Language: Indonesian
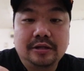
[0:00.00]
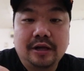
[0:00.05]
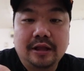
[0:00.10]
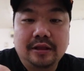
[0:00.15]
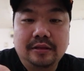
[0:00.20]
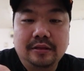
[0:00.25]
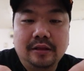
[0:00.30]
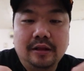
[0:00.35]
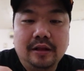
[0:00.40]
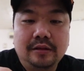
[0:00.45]

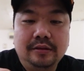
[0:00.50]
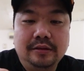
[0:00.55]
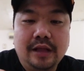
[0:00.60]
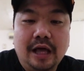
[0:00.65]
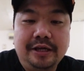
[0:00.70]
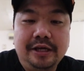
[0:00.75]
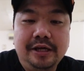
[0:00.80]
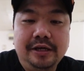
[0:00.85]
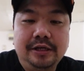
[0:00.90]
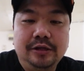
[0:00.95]
serat
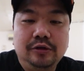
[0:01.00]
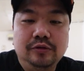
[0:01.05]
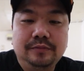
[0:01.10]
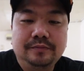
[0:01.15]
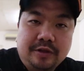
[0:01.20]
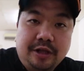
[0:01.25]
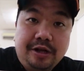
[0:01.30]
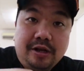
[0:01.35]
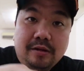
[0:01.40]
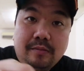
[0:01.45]
daging gitu
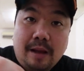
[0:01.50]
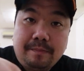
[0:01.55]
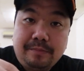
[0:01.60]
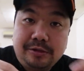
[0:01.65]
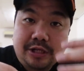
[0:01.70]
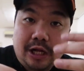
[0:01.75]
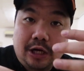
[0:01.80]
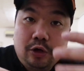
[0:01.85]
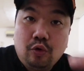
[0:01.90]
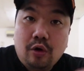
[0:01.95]
jadi
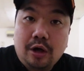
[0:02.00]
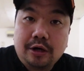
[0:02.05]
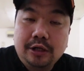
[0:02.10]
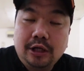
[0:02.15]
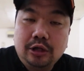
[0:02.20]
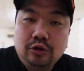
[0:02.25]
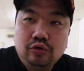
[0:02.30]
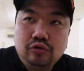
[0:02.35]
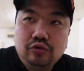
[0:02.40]
lapisan luarnya